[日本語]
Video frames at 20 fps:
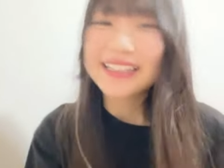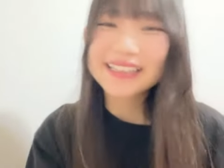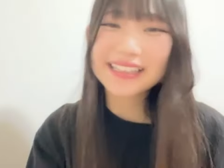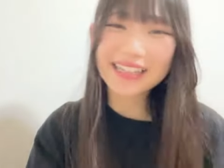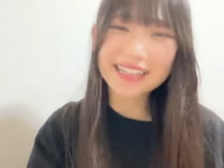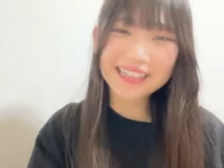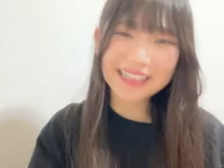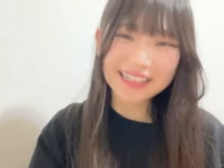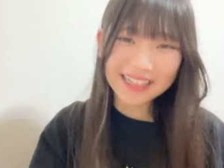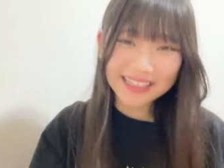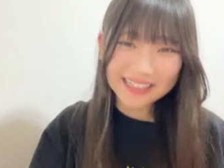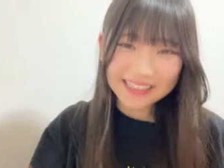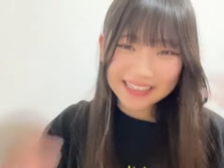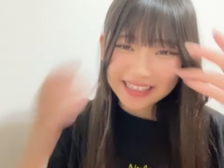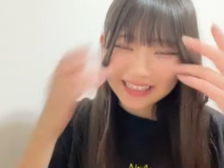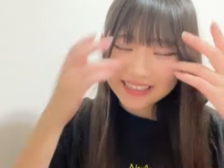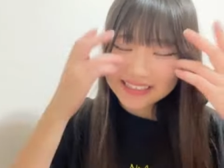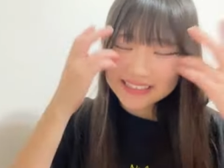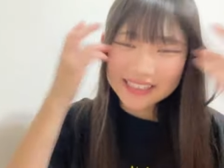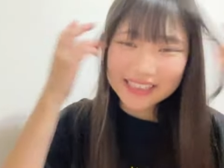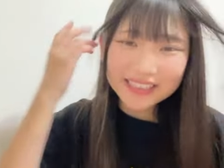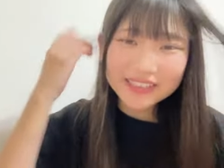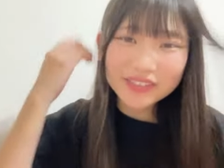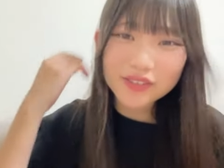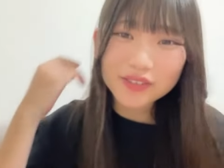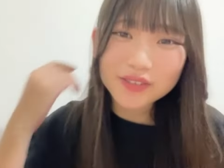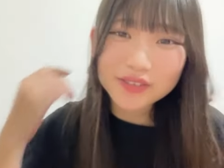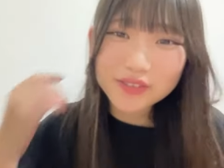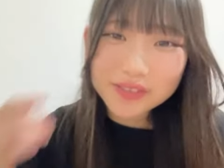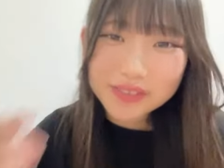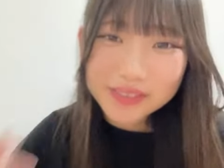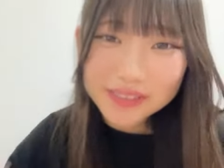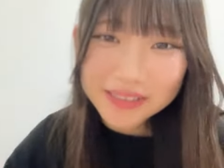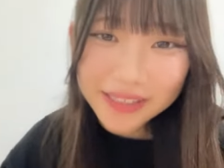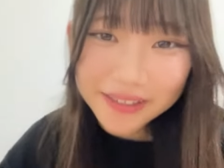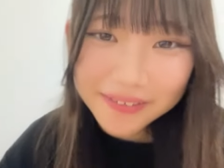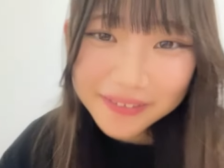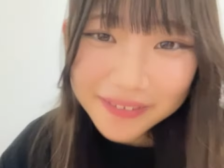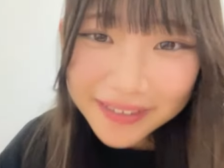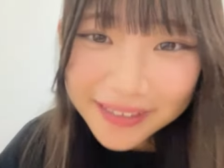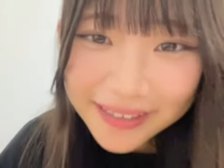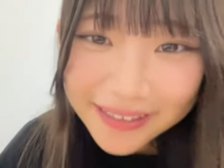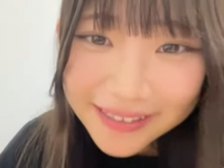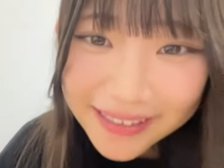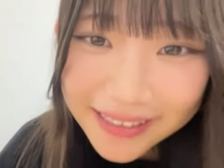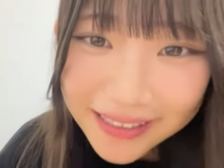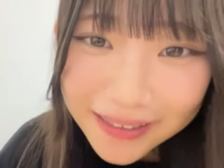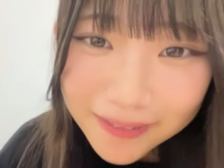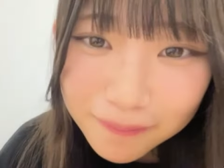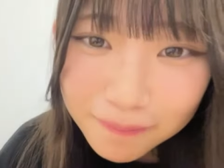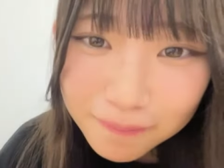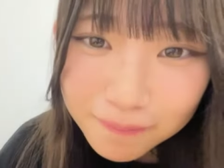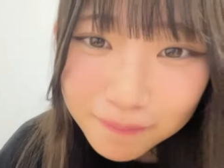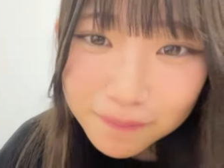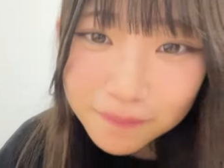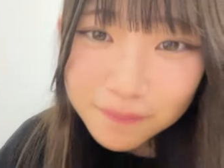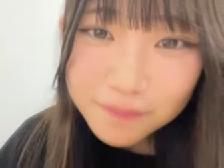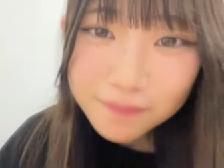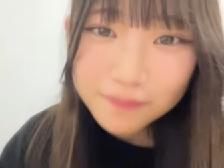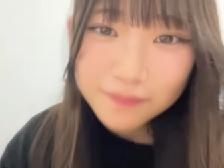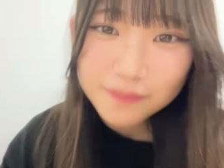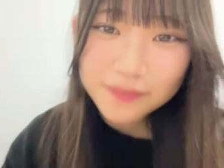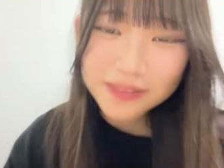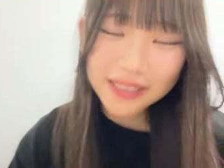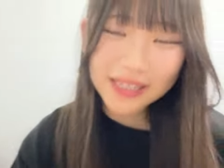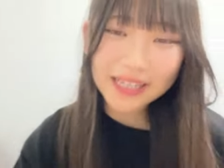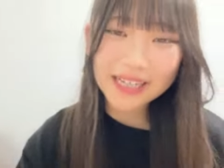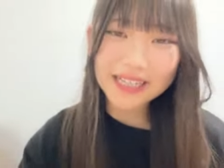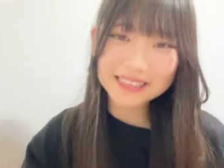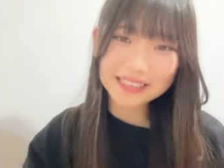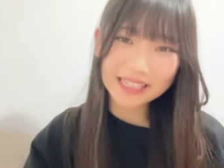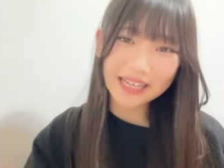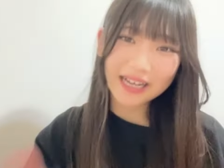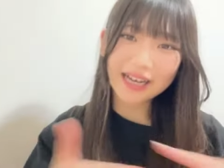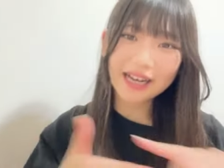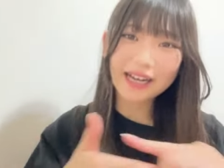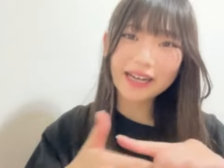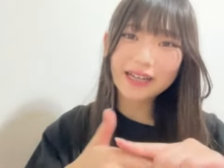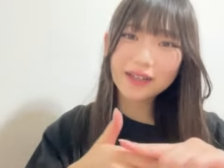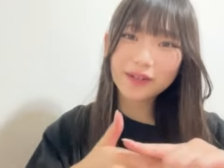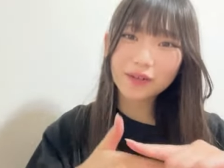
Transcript: 何何なになにじゃあスクショしない方がいいかないやなんかさ